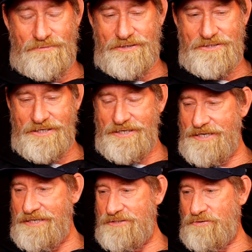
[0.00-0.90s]
Ondas
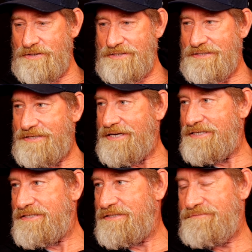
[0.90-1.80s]
gigantes, ondas
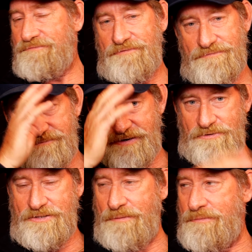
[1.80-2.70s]
intensas,
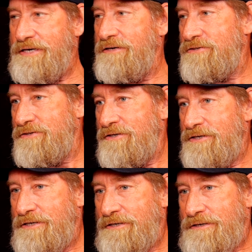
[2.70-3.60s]
vários tamanhos
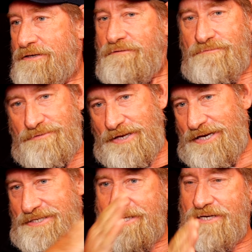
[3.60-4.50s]

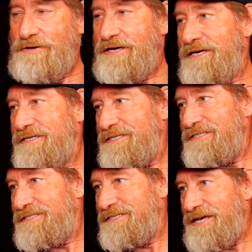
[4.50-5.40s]
finalizando aí
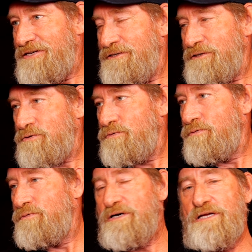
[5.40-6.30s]
esses 10 dias
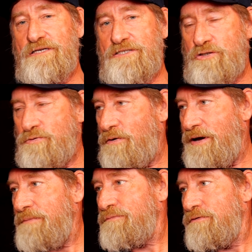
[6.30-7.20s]
com esse swell
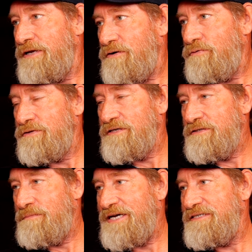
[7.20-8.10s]
épico, né, com ondas
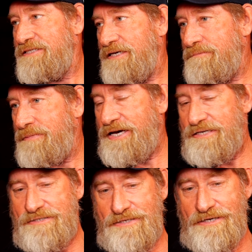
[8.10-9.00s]
de mais de 100
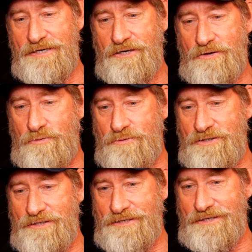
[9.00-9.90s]
pés,
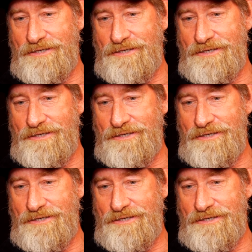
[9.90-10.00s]
onde...